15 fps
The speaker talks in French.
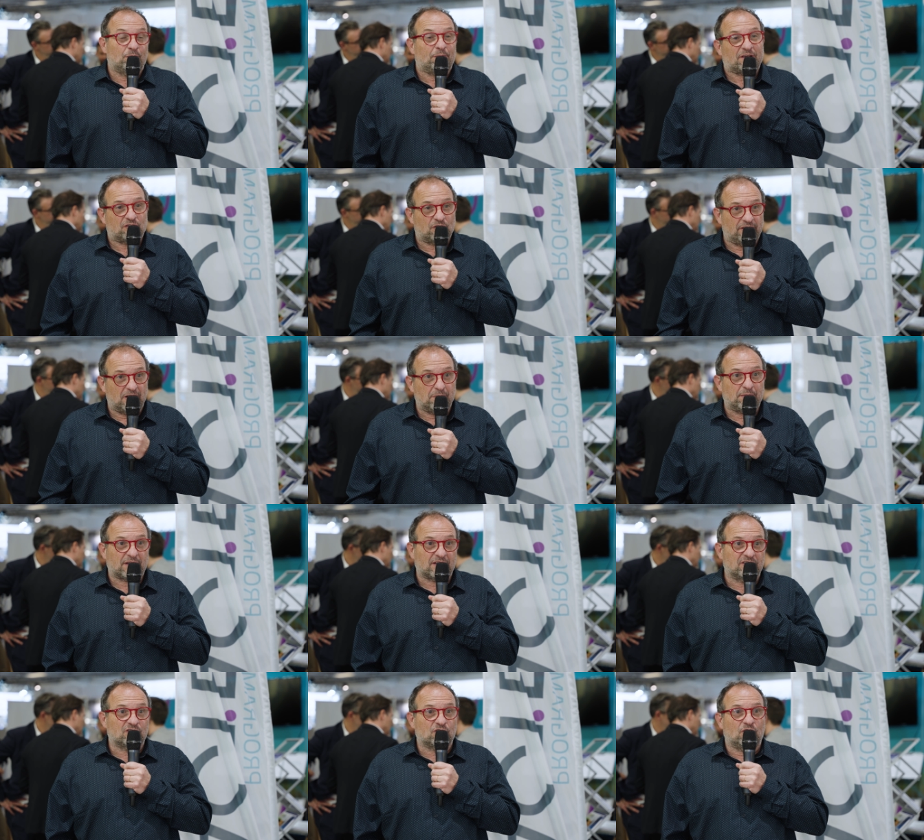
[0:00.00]
du personnel
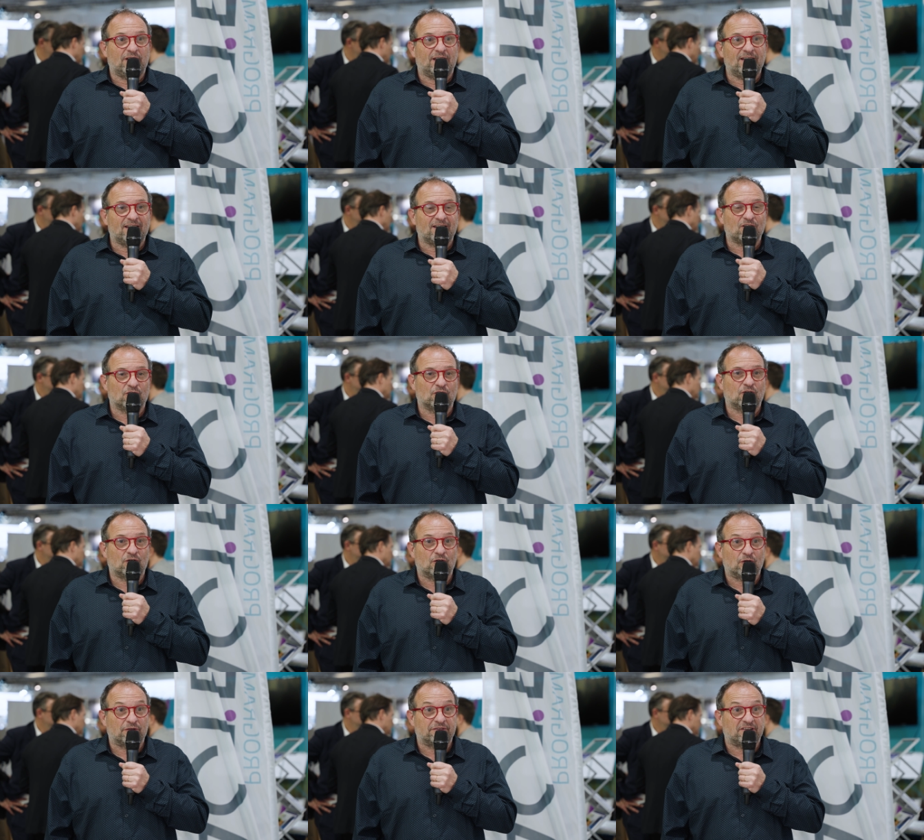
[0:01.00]
périscolaire,
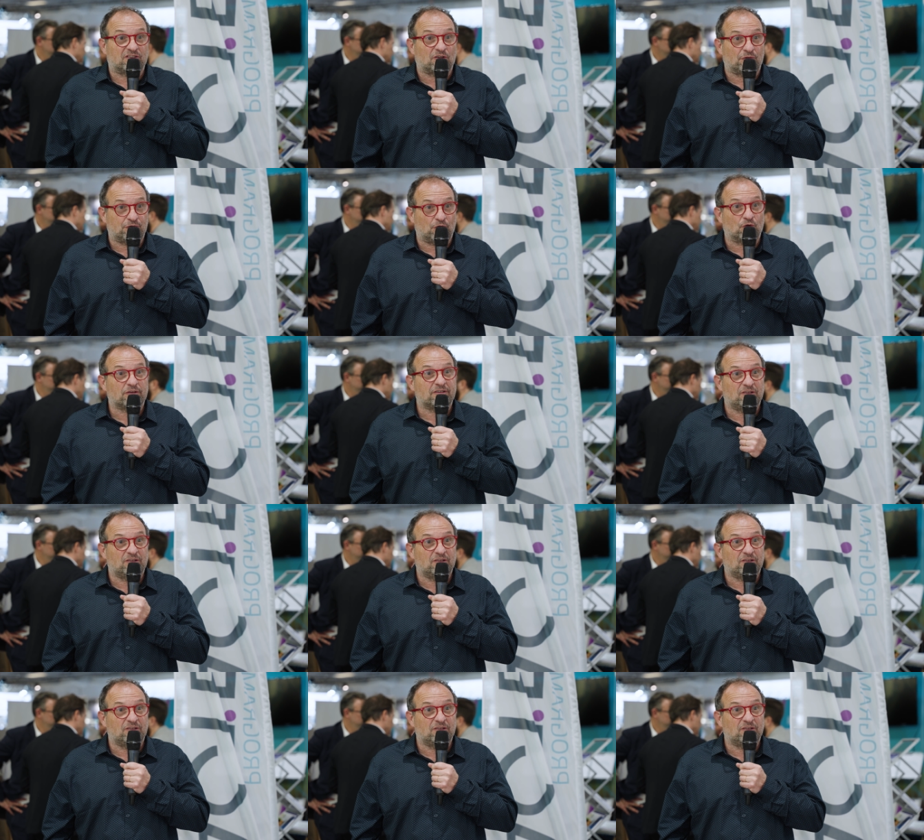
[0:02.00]
des enfants